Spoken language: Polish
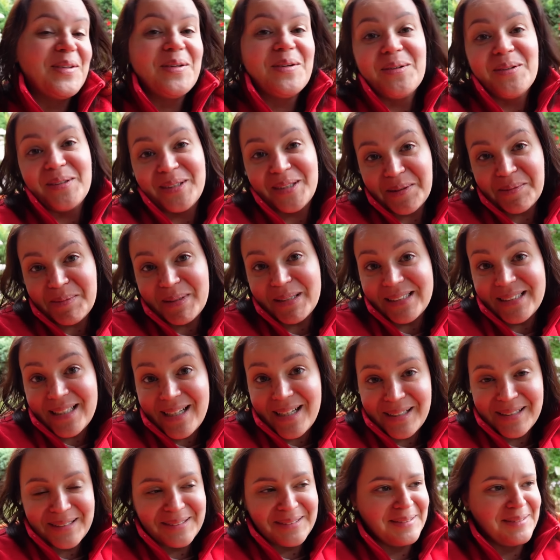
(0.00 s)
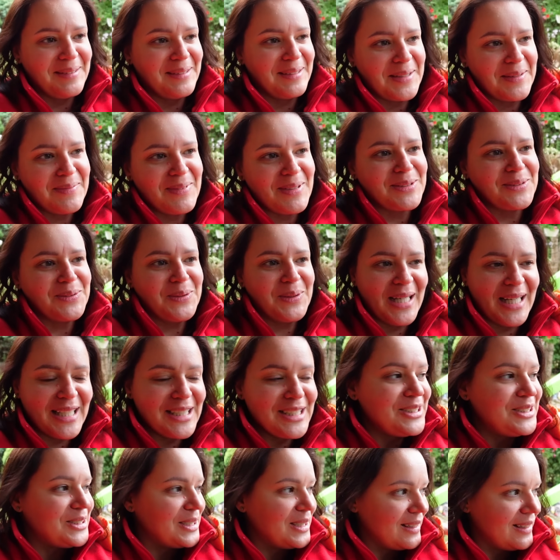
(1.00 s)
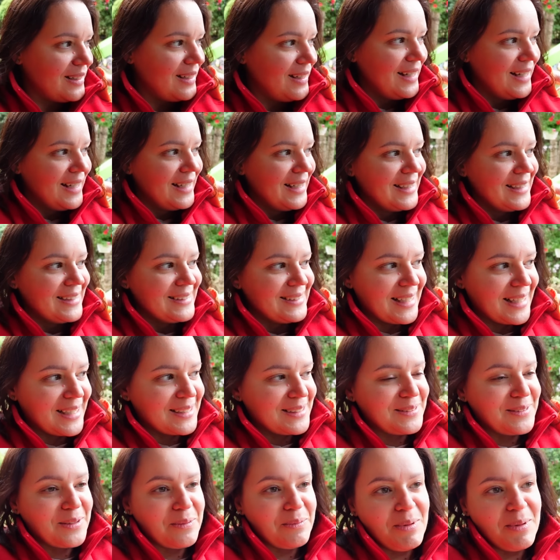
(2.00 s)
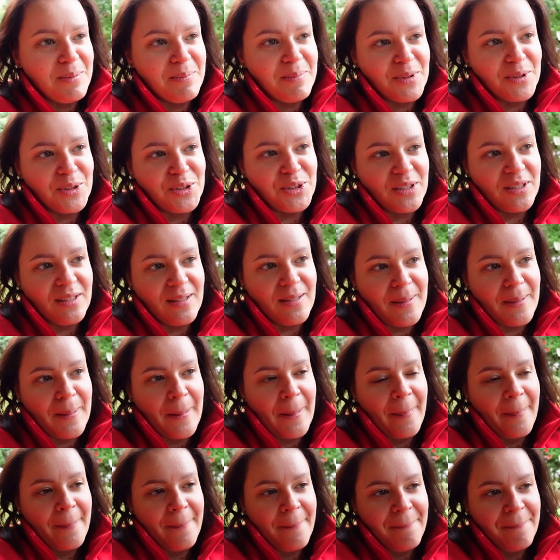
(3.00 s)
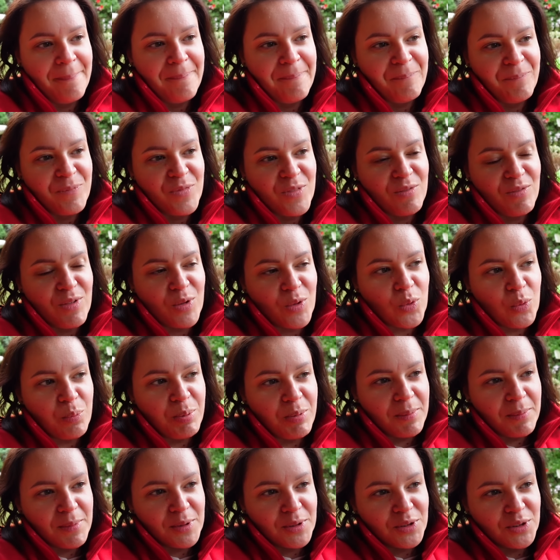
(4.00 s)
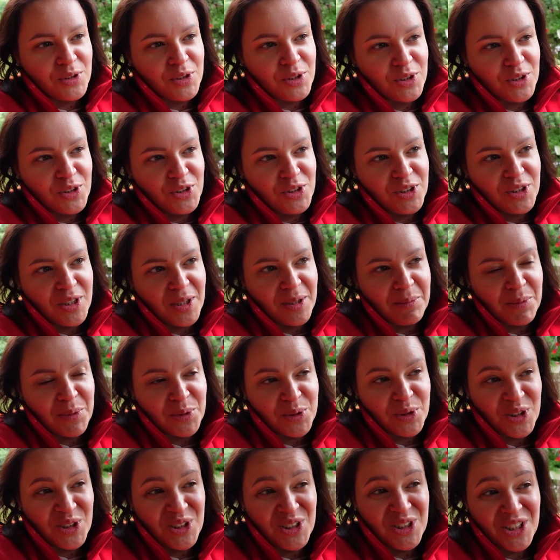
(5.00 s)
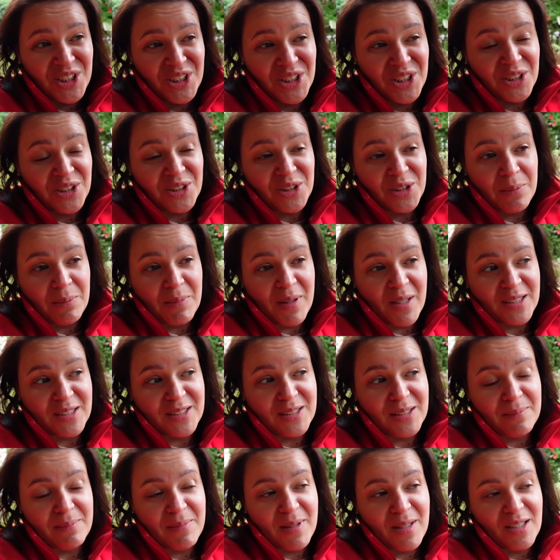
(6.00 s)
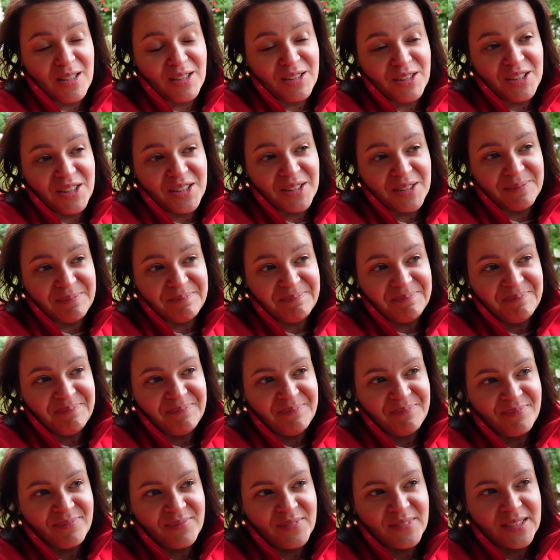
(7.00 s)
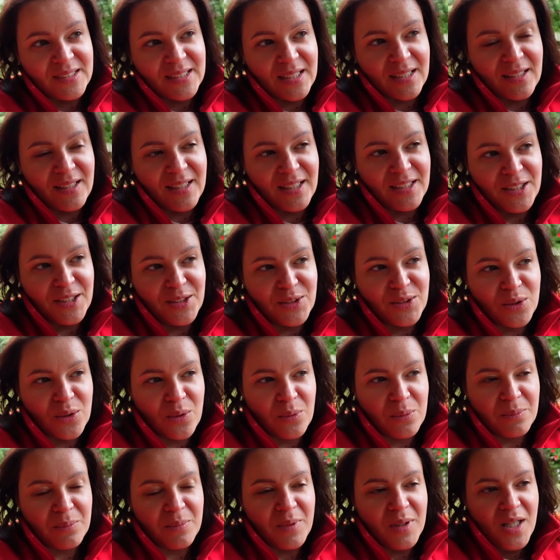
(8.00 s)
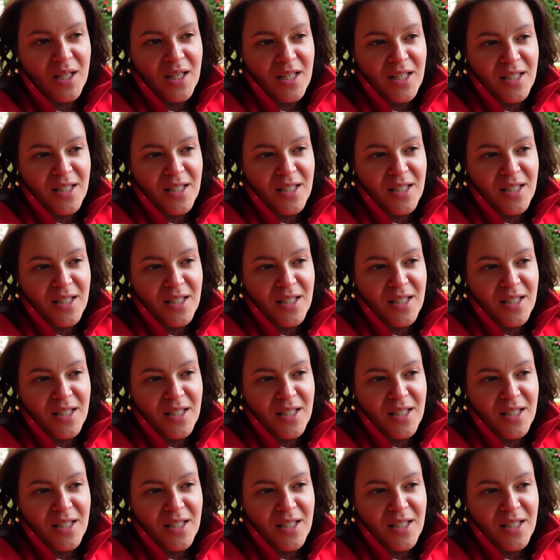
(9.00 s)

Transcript: No, chyba tak. Chyba, słuchajcie, tak zrobimy, że wykupimy tydzień, może 10 dni maksymalnie za granicą.